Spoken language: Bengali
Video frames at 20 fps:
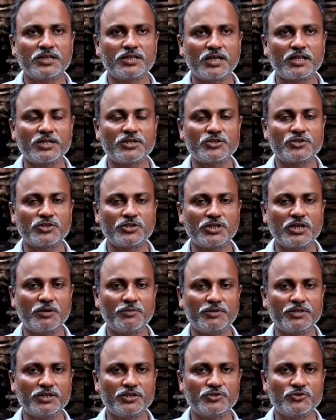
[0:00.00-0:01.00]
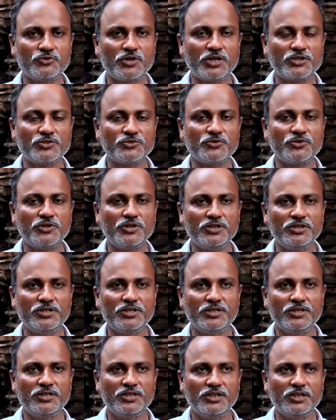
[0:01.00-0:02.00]
তাদের সঙ্গে আমাদের যোগাযোগ হয়
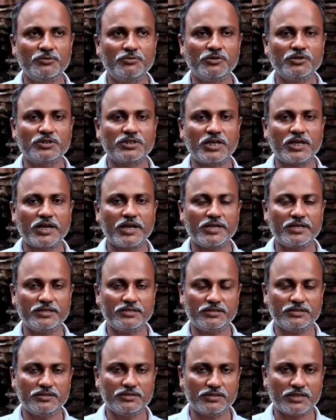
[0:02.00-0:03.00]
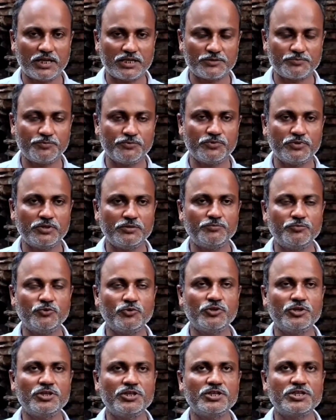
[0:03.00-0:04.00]
এবং তারাই রাজপুর
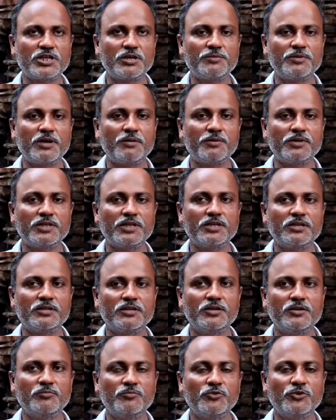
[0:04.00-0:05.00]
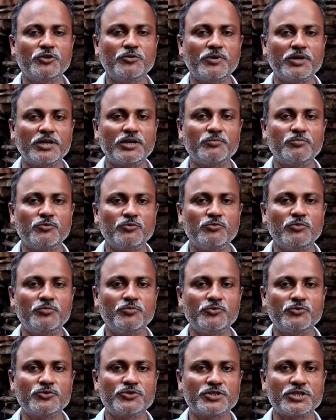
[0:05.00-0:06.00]
পুরোহিত হিসাবে আমাদের পরিবারের
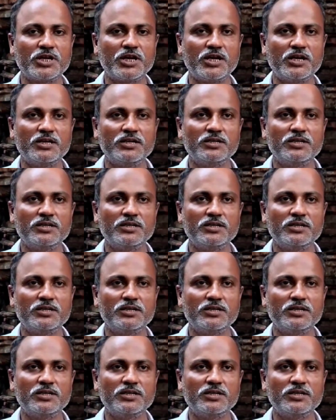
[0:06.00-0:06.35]
পূর্বপুরুষরা